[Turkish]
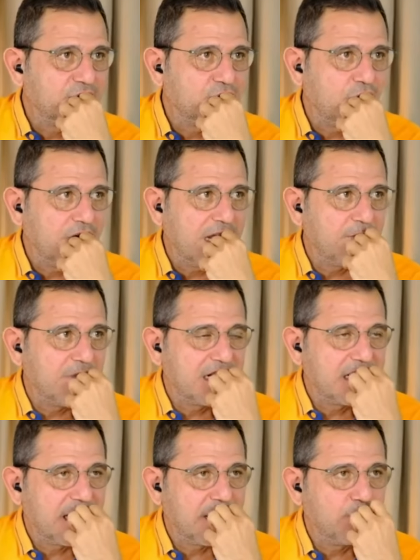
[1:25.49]

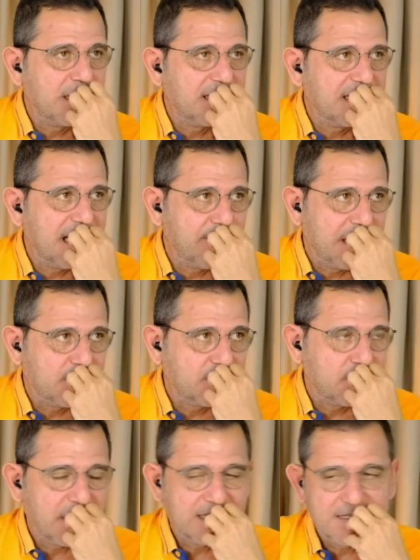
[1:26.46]
söylemler kabul edilemez
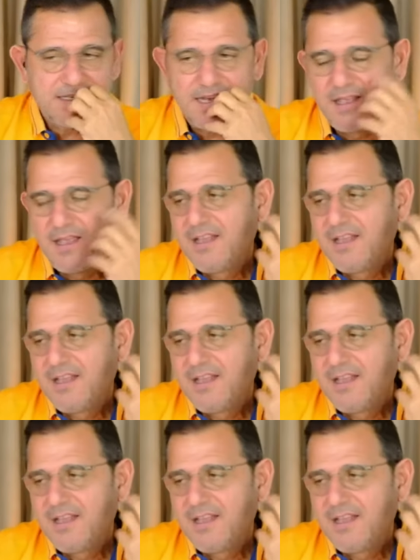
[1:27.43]
diyor Hazine.